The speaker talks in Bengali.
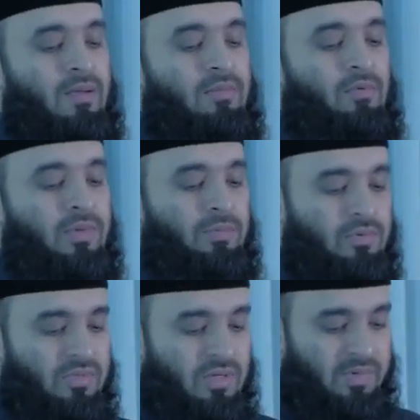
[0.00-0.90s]
মমিন
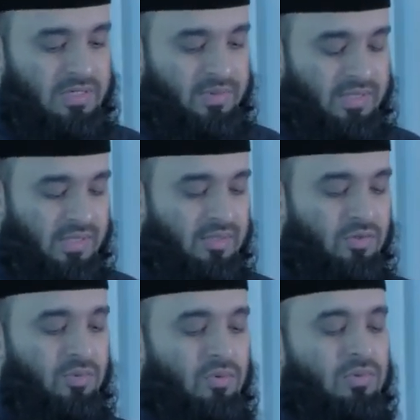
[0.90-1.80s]
পুরুষদের পাশাপাশি তাদেরও
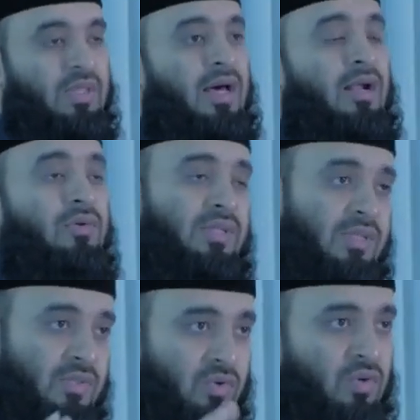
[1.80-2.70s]
বলুন তারাও যাতে
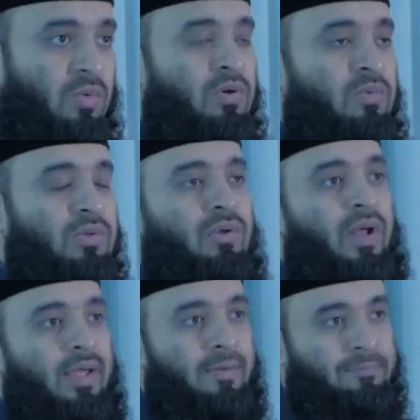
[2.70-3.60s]
চোখ অবনমিত রাখে